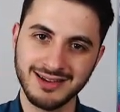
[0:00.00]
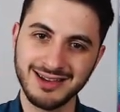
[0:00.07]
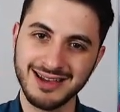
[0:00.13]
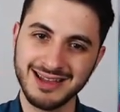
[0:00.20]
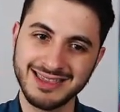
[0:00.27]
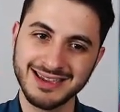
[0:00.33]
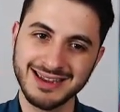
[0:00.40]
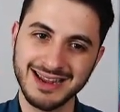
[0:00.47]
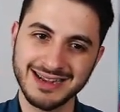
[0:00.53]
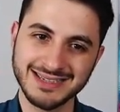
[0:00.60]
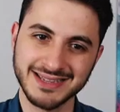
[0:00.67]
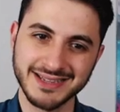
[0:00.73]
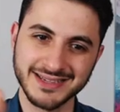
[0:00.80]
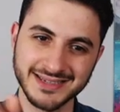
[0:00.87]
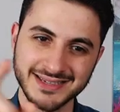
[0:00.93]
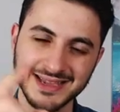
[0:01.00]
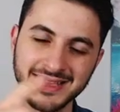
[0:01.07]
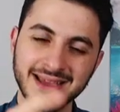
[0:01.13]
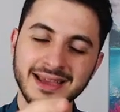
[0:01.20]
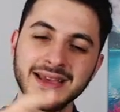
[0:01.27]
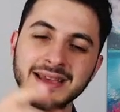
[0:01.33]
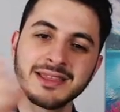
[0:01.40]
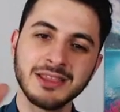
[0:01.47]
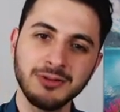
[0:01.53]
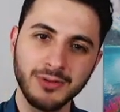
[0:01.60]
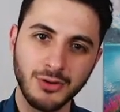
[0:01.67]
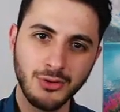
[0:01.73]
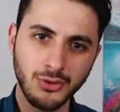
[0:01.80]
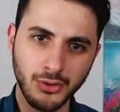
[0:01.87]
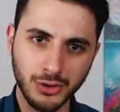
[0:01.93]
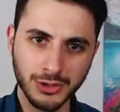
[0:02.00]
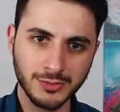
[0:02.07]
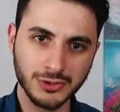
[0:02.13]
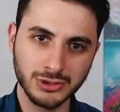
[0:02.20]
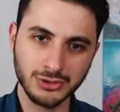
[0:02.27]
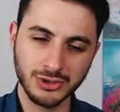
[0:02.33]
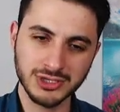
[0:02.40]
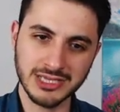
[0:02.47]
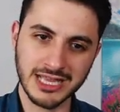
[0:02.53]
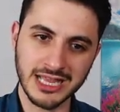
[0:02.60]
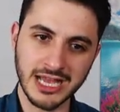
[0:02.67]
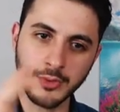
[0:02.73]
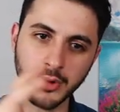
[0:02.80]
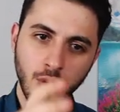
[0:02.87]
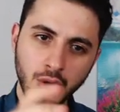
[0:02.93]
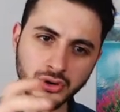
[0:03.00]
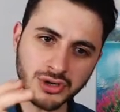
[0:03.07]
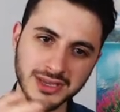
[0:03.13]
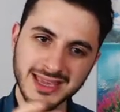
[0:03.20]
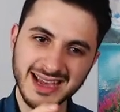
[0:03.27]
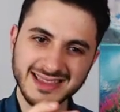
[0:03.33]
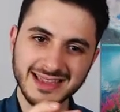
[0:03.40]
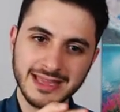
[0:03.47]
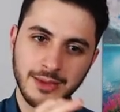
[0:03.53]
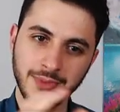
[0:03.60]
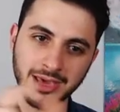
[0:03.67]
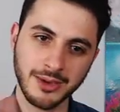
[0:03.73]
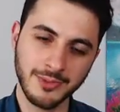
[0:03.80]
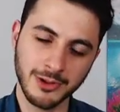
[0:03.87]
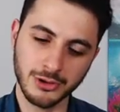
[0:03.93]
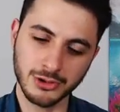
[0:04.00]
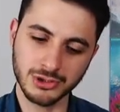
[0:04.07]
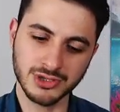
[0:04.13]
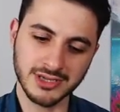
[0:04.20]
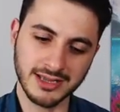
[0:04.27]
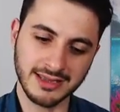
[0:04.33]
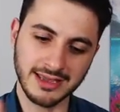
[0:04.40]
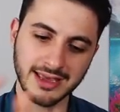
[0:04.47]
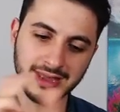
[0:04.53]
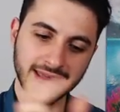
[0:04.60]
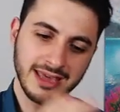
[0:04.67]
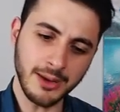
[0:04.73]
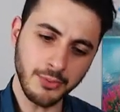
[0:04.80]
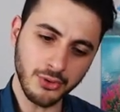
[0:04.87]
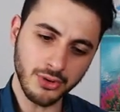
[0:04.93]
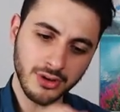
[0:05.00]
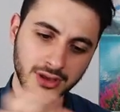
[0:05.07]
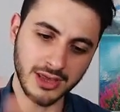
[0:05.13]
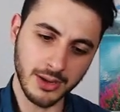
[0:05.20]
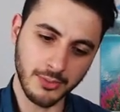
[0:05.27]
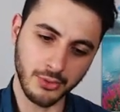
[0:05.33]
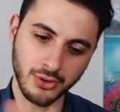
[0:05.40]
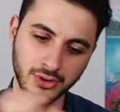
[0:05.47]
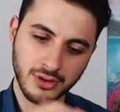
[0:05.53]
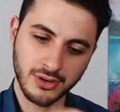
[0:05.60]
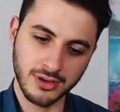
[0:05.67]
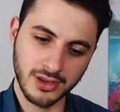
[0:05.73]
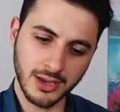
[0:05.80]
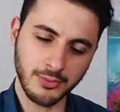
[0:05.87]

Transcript: hazırlarsanız Değil mi? O olumsuz o yüzden. Ama or ya da demek biliyorsunuz zaten. Yani ya bu ya bu. Ya